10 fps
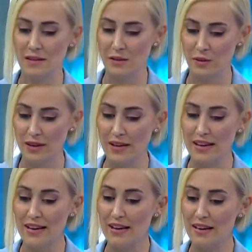göre
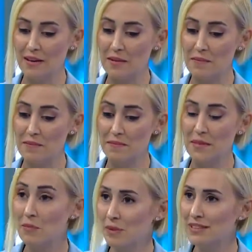e,
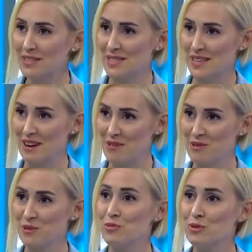yapıları
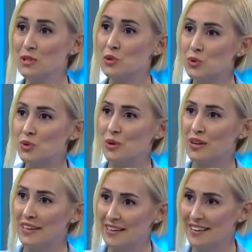tasarlıyoruz. Bunları stüdyoya
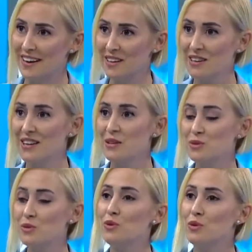yayarak evet.
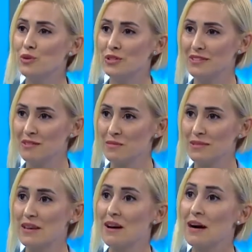stüdyo
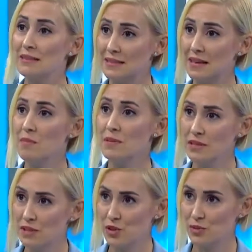hocalarımızla adeta bir
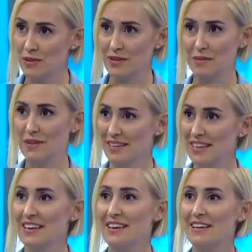yarışma gibi
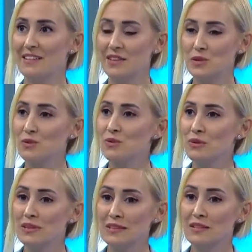e, ve
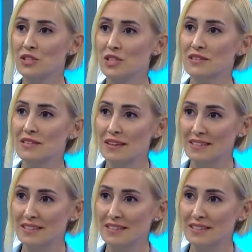sonunda da dışarıdan